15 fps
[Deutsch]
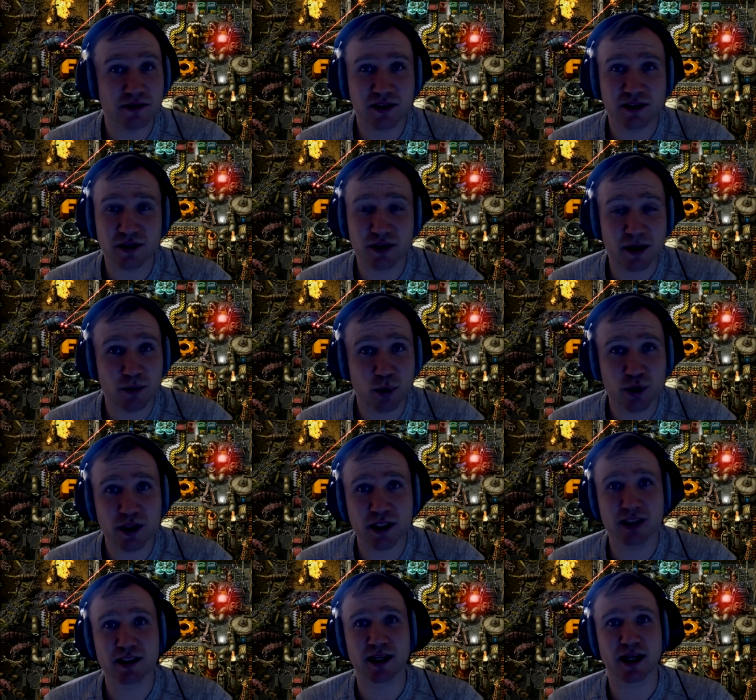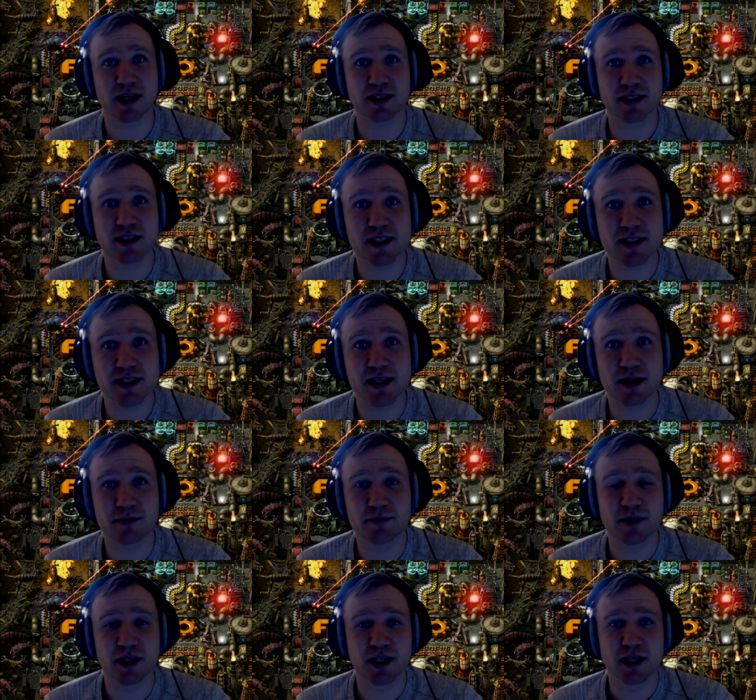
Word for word: sogar Monate daran gesessen haben,